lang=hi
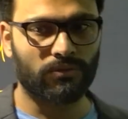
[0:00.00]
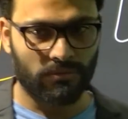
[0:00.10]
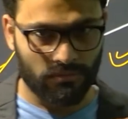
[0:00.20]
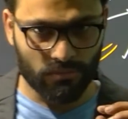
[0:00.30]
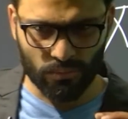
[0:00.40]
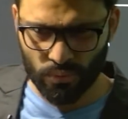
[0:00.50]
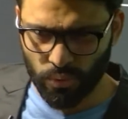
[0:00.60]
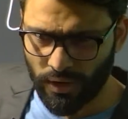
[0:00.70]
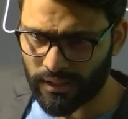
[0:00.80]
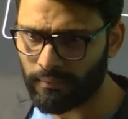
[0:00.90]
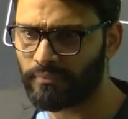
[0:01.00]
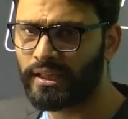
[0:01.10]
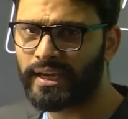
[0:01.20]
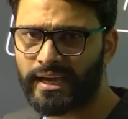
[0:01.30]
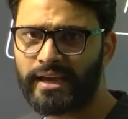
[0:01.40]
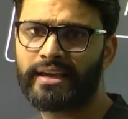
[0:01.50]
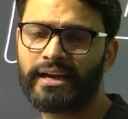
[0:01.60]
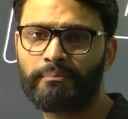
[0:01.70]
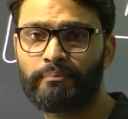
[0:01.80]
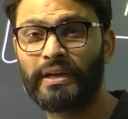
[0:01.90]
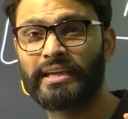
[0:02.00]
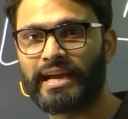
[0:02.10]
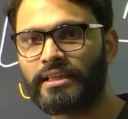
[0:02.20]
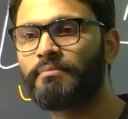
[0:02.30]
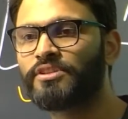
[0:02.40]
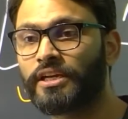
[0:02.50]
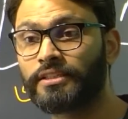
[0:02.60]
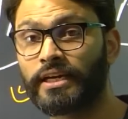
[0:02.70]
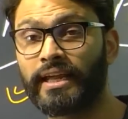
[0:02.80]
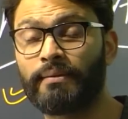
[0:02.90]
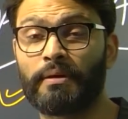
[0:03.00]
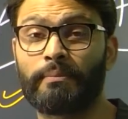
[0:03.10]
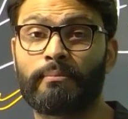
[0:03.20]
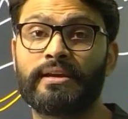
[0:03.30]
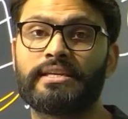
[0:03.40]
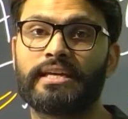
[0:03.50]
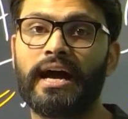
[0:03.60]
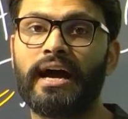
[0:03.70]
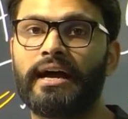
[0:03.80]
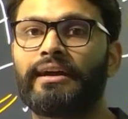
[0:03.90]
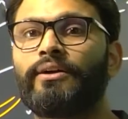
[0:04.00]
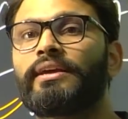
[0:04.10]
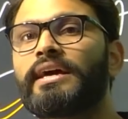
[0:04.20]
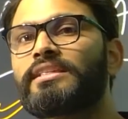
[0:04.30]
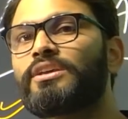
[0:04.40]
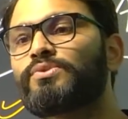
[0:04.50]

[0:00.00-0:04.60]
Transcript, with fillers: तो थोड़ा सा हम देखेंगे कि आप कैसे हम जज करें कि पेपर में क्या आएगा और कैसे उसको